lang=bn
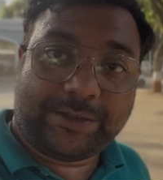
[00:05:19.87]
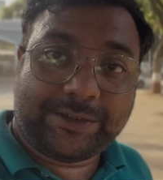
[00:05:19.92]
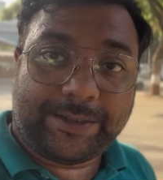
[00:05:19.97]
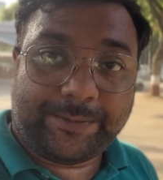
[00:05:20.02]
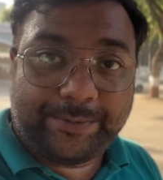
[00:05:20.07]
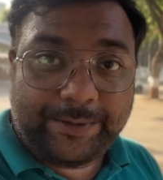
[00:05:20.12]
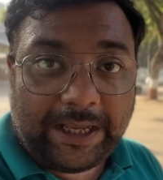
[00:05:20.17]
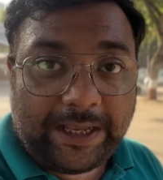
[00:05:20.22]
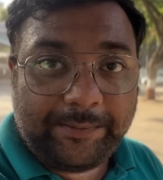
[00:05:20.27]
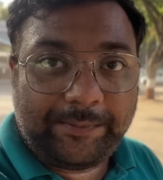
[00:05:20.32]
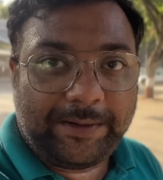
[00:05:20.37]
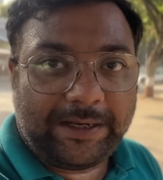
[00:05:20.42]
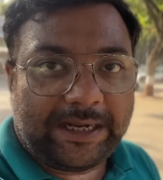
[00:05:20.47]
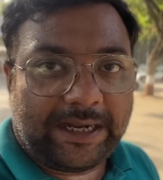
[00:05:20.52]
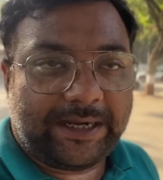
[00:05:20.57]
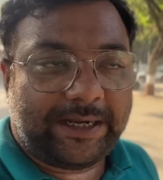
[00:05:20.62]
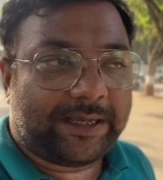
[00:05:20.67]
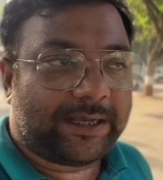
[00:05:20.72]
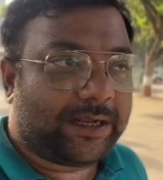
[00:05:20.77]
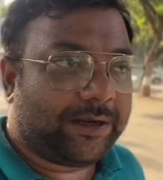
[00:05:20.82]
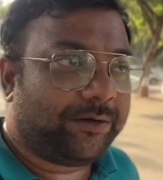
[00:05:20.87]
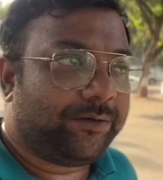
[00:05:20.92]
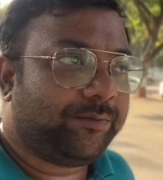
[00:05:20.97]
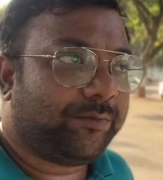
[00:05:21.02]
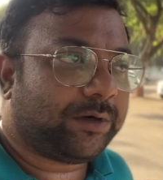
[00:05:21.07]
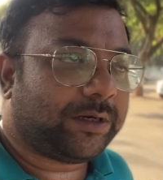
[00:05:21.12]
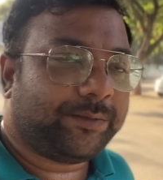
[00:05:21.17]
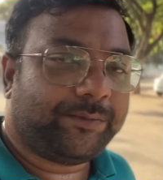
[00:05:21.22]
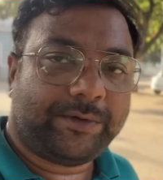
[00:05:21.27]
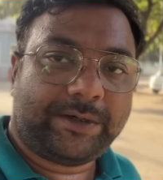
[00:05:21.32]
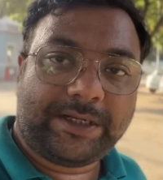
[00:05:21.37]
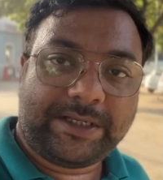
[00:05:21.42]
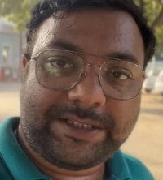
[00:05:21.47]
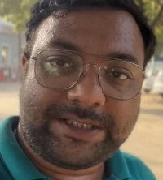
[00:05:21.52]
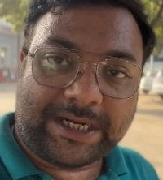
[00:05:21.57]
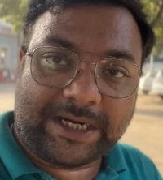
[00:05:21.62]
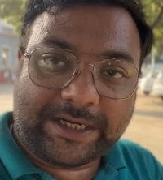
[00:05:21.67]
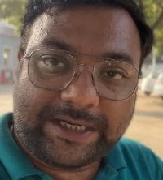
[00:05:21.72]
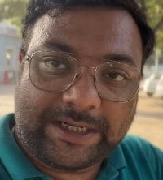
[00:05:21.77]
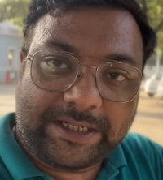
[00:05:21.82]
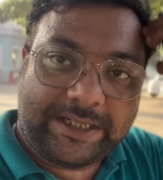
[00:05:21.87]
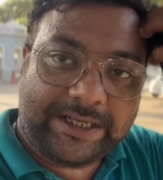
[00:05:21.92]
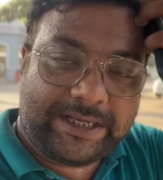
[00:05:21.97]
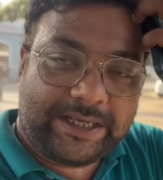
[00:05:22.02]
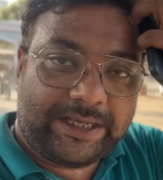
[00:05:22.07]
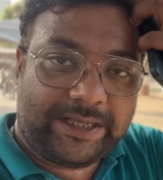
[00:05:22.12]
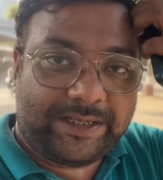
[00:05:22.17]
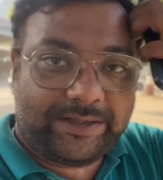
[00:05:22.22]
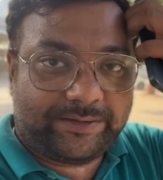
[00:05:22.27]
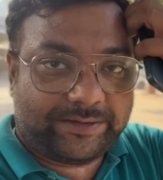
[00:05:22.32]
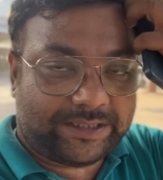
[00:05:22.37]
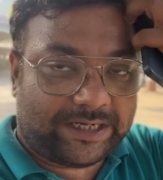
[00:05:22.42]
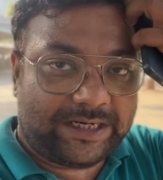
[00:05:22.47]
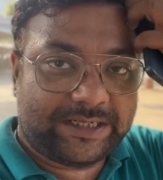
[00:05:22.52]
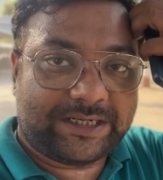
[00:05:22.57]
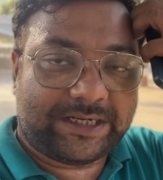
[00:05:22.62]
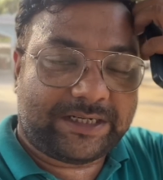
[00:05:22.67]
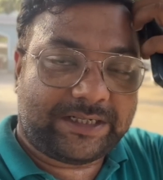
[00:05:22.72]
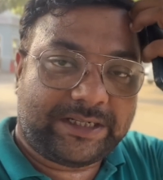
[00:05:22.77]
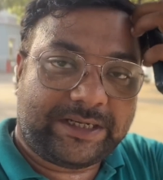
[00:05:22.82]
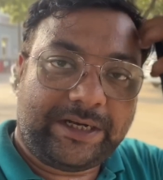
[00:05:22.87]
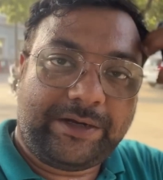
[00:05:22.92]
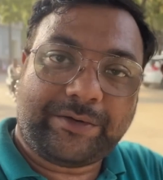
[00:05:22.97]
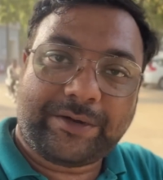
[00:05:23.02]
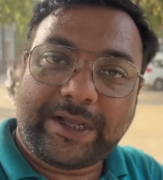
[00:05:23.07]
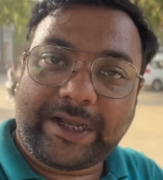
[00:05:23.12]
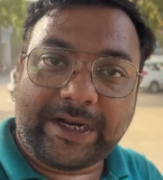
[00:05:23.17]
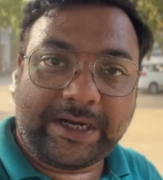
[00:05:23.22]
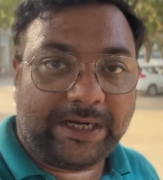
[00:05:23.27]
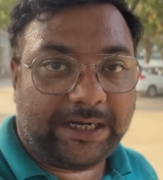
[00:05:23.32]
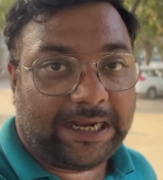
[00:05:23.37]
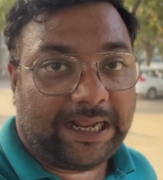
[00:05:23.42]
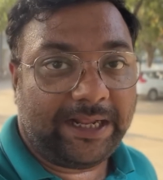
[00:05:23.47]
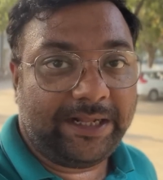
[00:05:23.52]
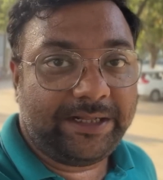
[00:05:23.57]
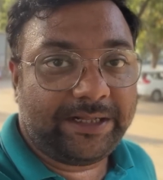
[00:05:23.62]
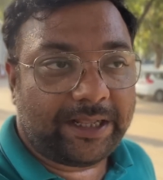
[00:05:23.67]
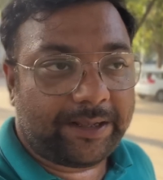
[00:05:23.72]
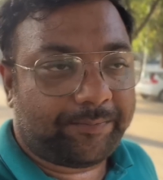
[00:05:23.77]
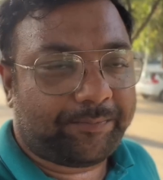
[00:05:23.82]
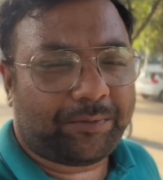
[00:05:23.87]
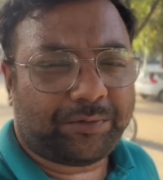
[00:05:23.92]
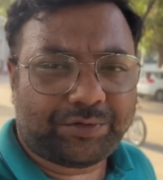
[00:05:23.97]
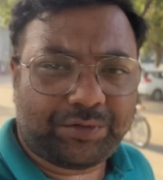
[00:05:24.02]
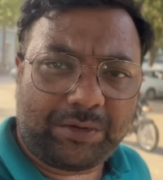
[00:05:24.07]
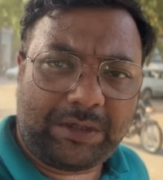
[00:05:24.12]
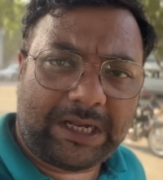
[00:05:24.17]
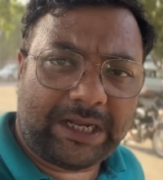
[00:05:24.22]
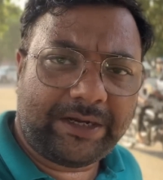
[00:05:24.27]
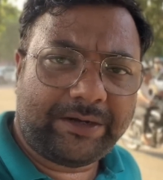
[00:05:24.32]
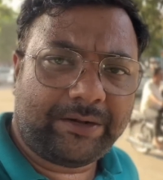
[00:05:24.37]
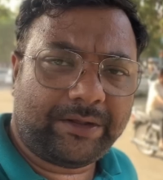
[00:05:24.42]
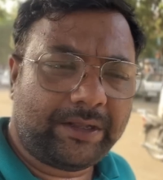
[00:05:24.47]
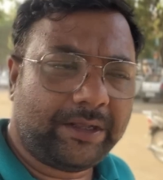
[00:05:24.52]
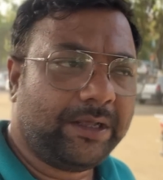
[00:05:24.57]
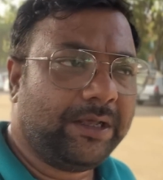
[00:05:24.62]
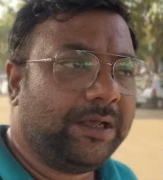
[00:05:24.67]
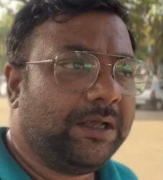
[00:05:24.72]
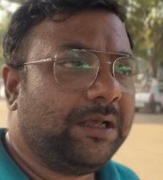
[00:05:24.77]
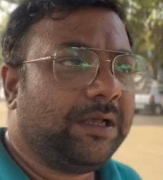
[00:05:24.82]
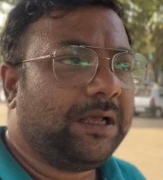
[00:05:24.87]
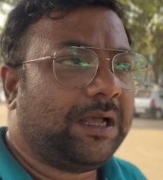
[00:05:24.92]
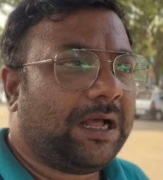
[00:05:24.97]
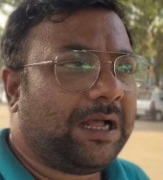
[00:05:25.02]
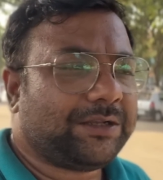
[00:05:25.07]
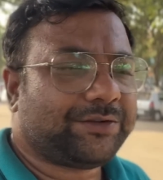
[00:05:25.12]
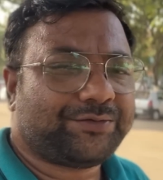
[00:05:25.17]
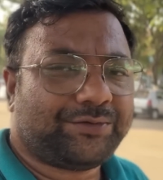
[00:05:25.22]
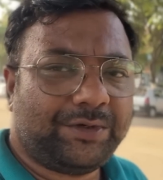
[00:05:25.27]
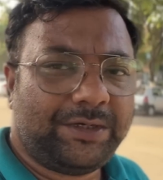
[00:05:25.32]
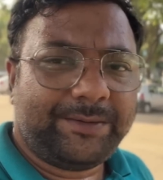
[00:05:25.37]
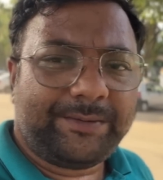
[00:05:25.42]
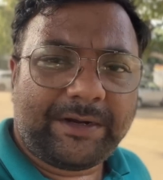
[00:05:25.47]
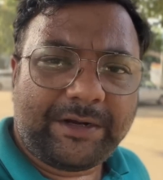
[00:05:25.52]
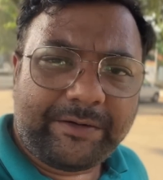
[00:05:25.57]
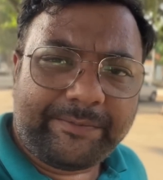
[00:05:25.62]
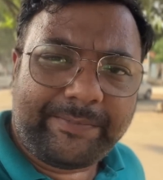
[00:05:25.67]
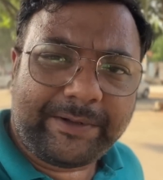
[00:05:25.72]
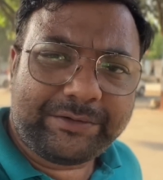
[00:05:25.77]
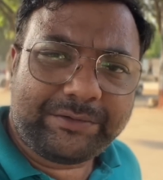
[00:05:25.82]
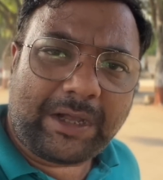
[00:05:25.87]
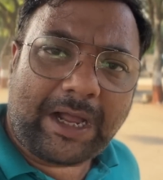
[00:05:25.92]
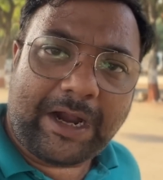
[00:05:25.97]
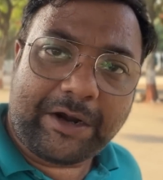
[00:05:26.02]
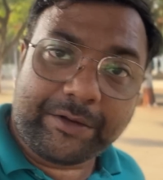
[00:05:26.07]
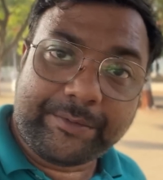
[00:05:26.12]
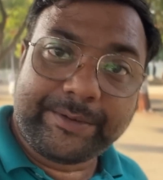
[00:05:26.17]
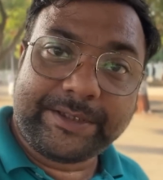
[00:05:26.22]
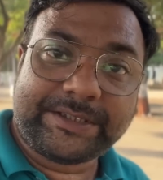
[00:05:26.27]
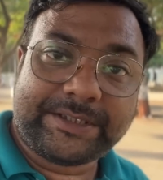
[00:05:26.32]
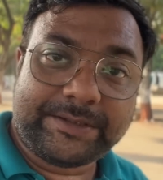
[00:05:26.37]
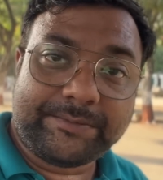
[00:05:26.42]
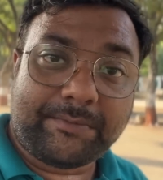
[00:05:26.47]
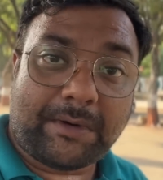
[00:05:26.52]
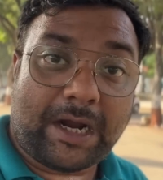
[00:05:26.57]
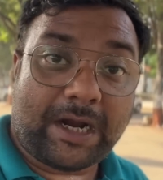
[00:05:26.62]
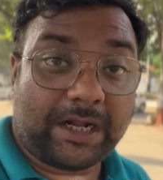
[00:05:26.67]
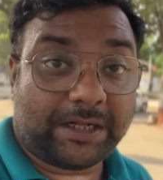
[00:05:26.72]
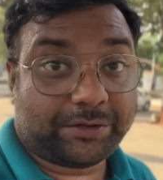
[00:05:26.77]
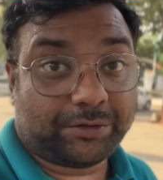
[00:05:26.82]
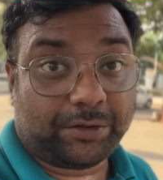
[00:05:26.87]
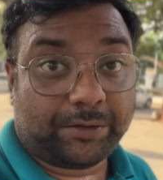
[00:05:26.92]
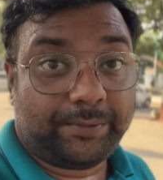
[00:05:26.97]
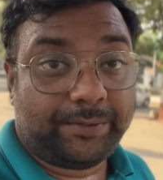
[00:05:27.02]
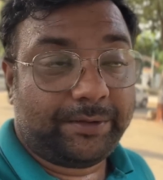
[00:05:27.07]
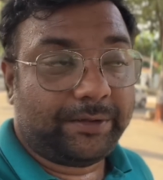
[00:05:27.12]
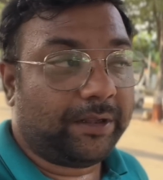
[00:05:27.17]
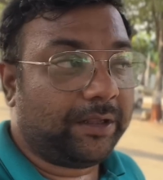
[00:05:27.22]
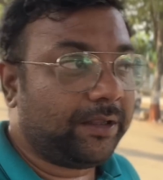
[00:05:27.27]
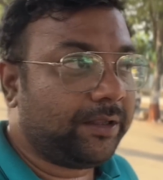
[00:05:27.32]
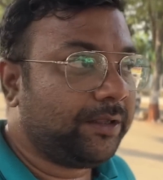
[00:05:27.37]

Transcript: হচ্ছে ভিআইপি লাইনে কারণ মোটামুটি চারটে থেকে সাড়ে চারটে থেকে লোকে এখানে লাইন দেয় প্রচুর লাইন হয় আর শনিবার রোববার তো আরও বেশি মারাত্মক ভিড় হয়